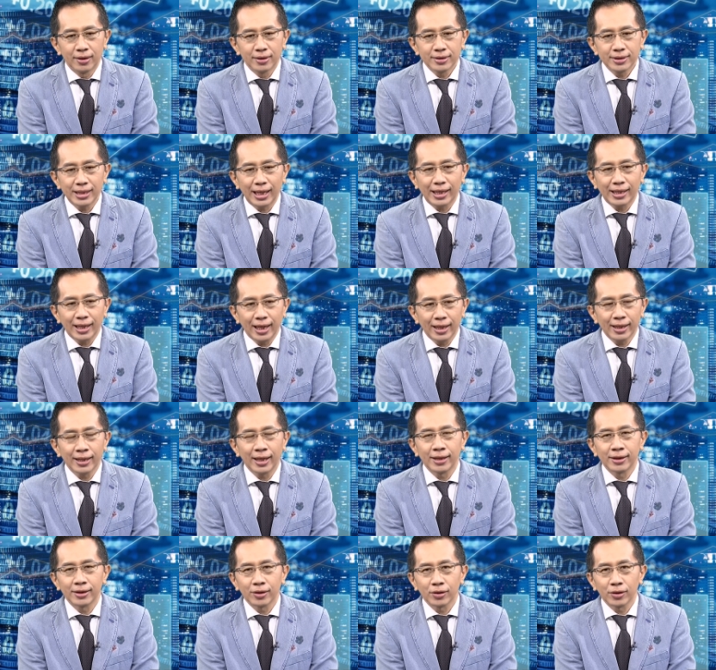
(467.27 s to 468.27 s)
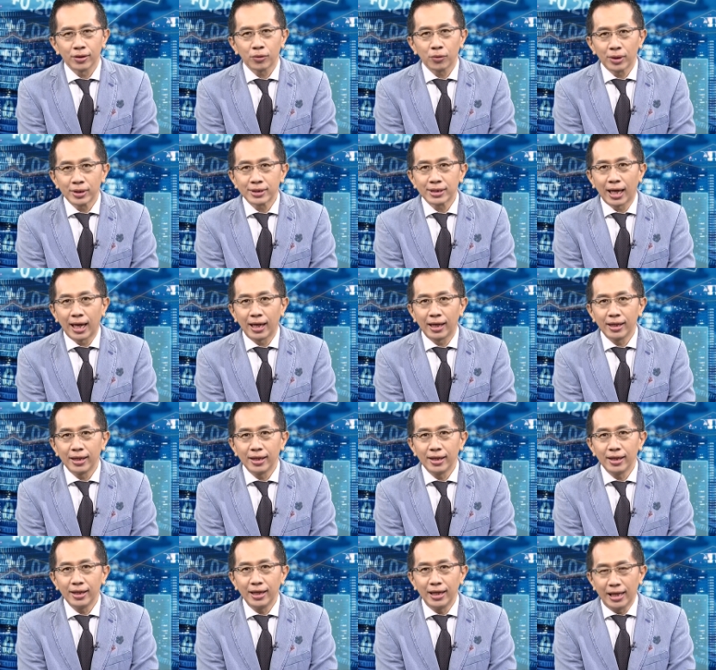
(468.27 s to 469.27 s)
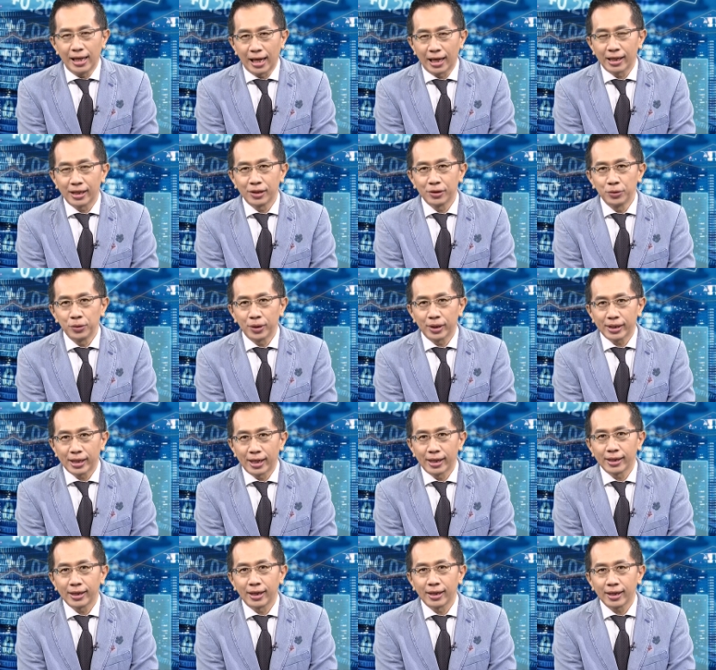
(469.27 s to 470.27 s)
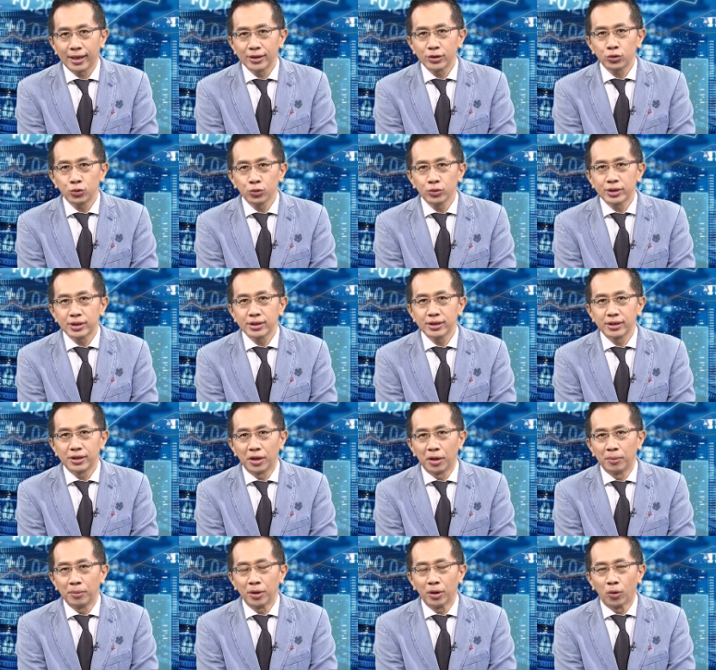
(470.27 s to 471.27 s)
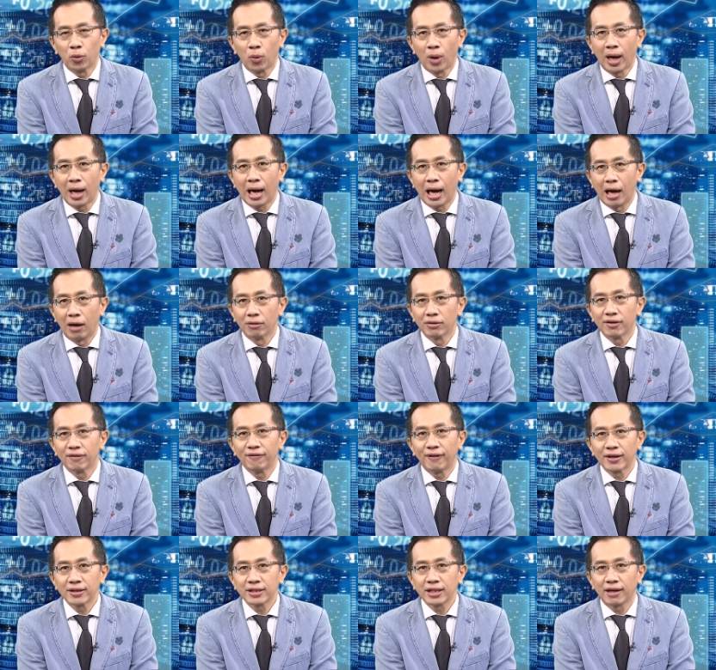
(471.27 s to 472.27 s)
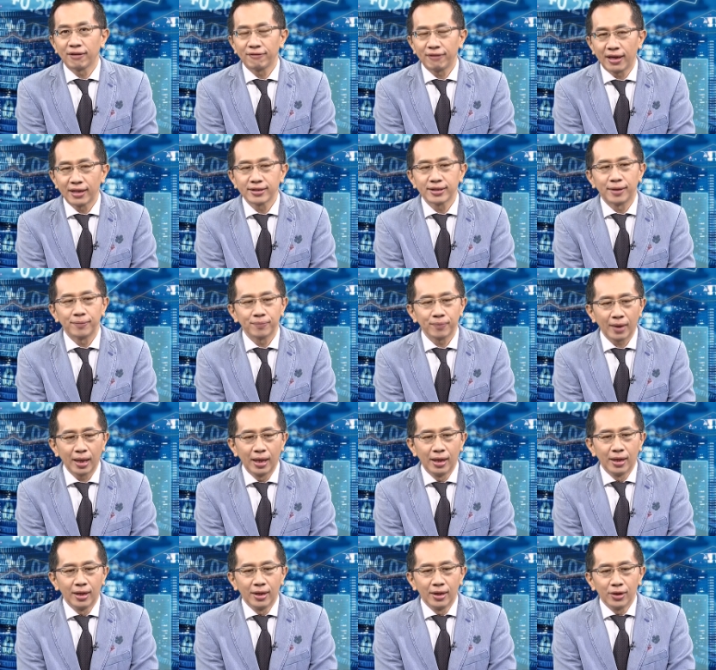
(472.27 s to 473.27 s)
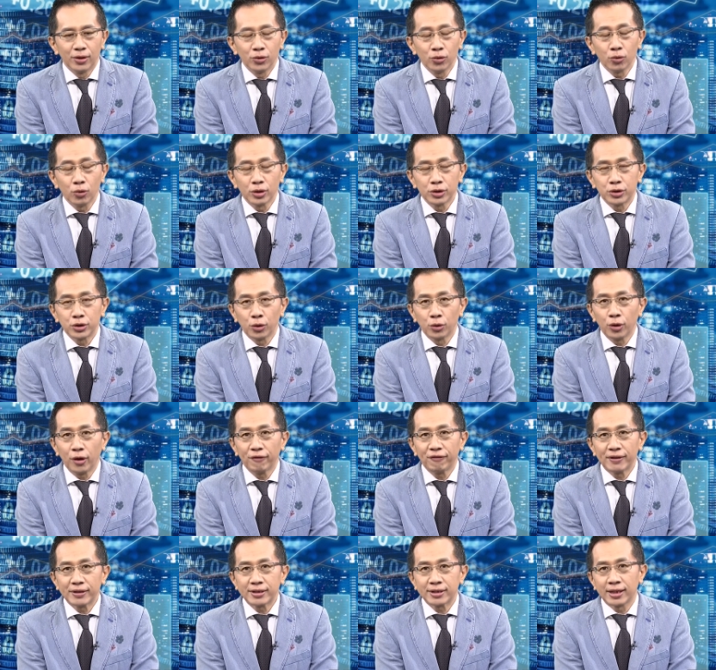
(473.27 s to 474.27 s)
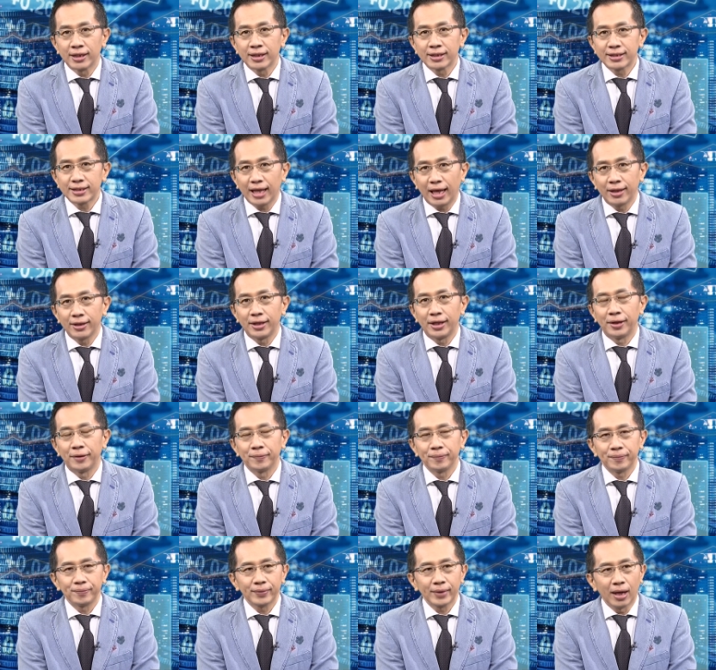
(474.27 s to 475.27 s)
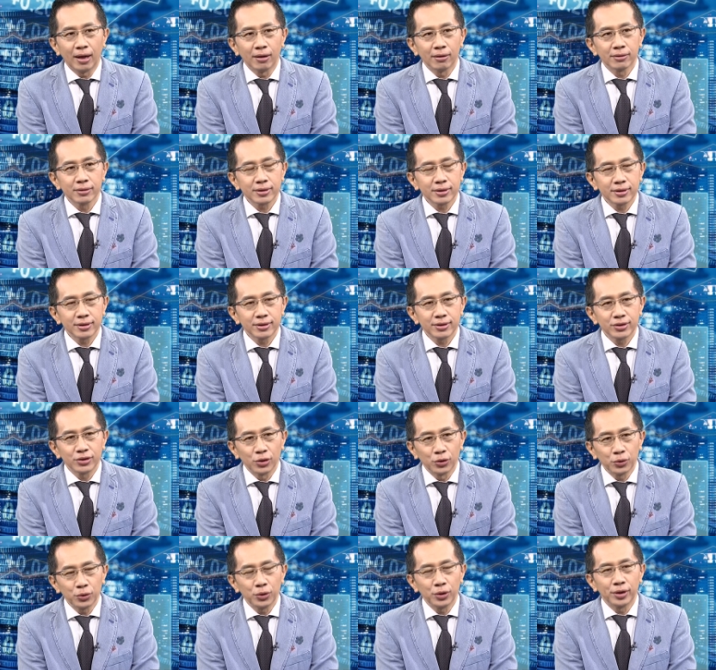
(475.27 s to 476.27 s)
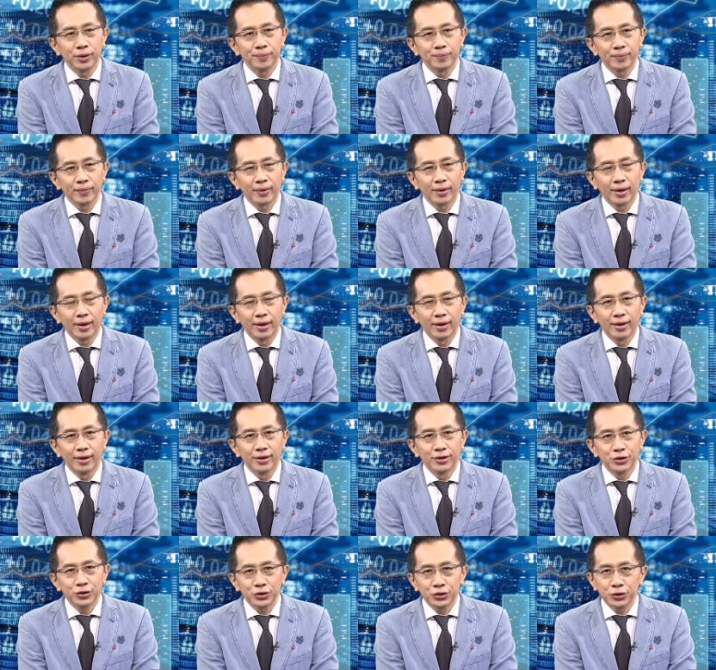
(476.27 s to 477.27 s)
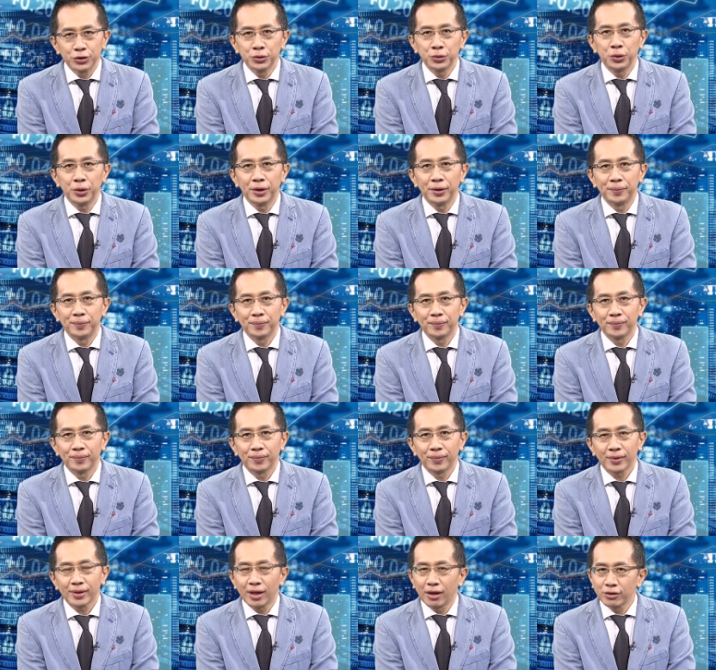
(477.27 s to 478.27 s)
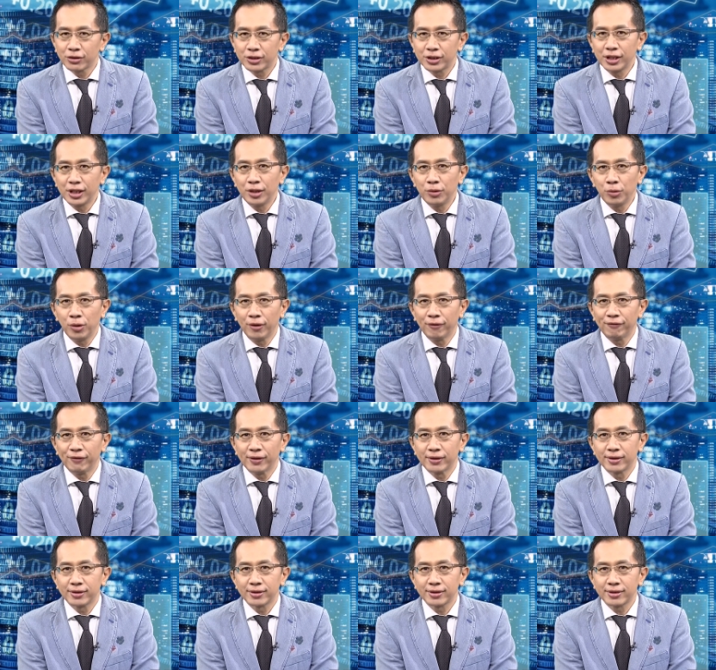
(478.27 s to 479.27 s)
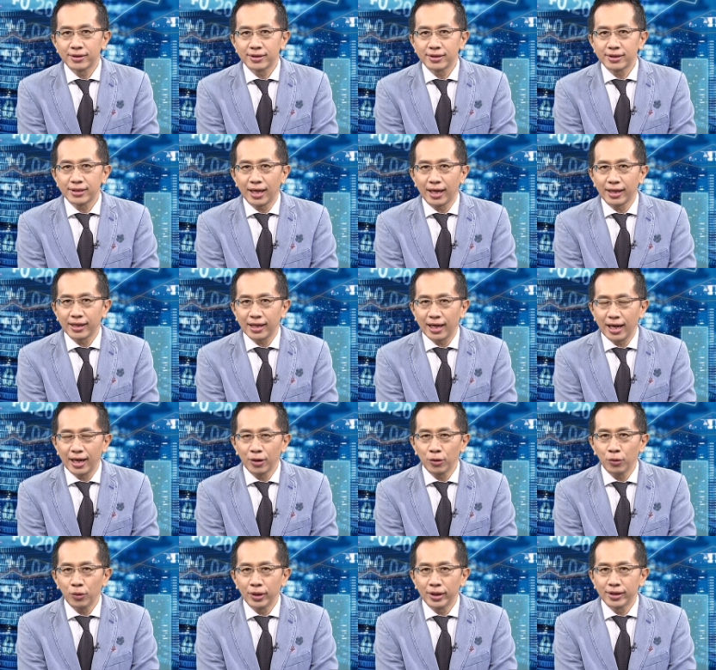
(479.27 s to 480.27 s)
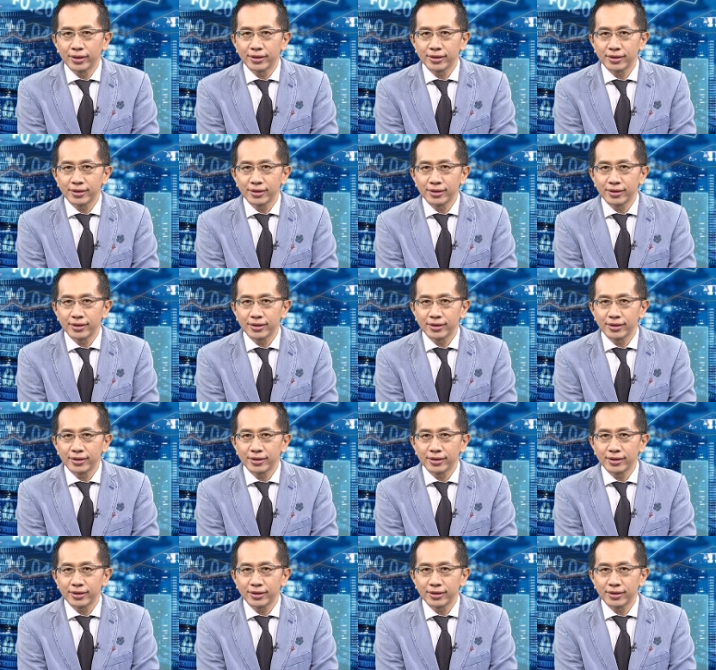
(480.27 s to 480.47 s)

再看看，观察一两个月，看看看数字有没有往好的方向发展。如果九月份真的暂停，然后九月、十月到十一月份在开会